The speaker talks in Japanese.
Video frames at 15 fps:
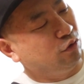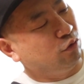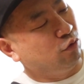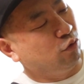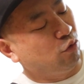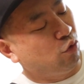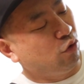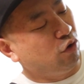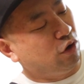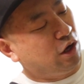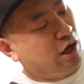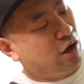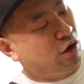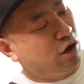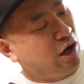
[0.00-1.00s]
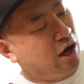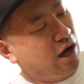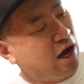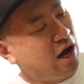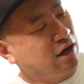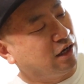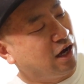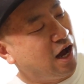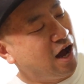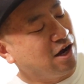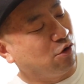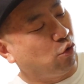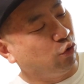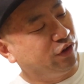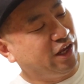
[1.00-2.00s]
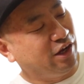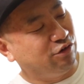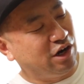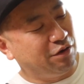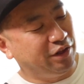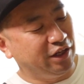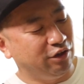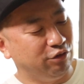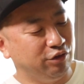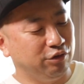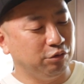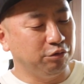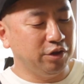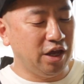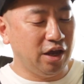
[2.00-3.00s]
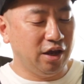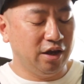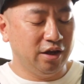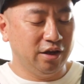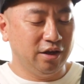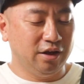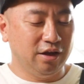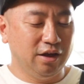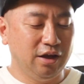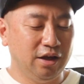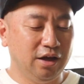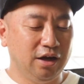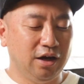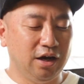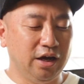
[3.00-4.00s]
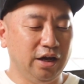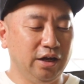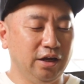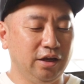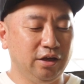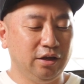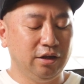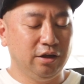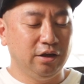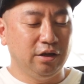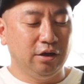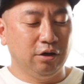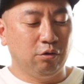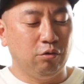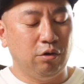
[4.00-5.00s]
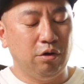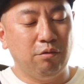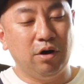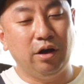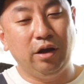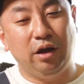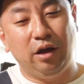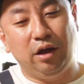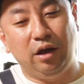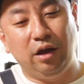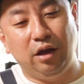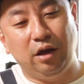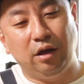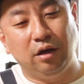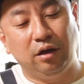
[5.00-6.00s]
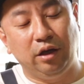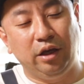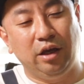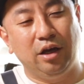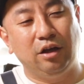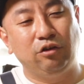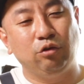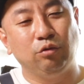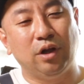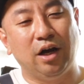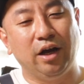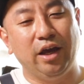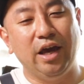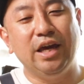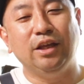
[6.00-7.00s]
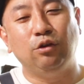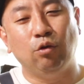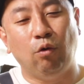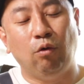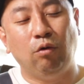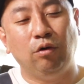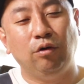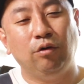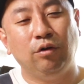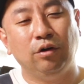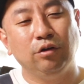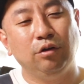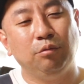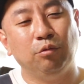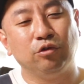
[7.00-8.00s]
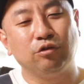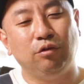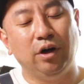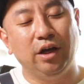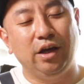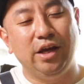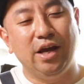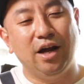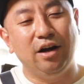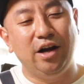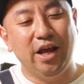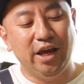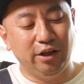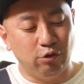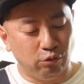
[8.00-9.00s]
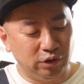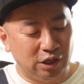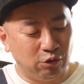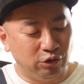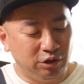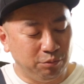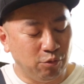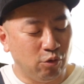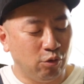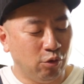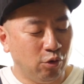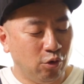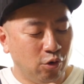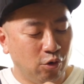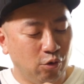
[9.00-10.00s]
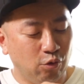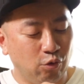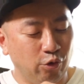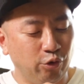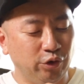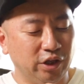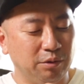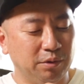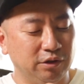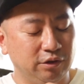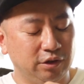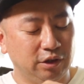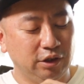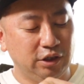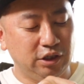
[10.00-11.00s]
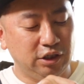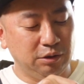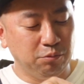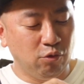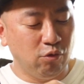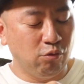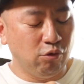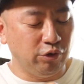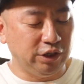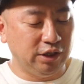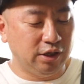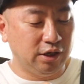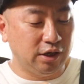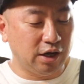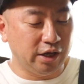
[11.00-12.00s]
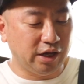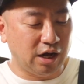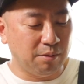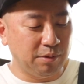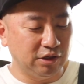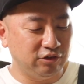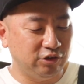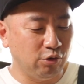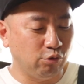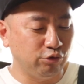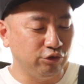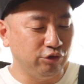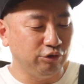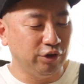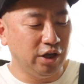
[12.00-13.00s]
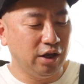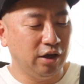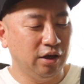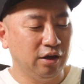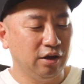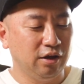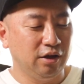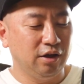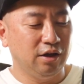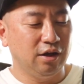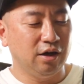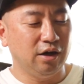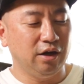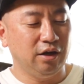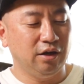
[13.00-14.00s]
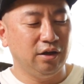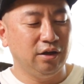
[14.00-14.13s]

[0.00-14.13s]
あのこ半半固定ぐらいはできるってことね。はい、これは、えー、エアジョーダン8もしくはエアレイドなのにも応用できます。紐を一回かましておくっていうね。はい、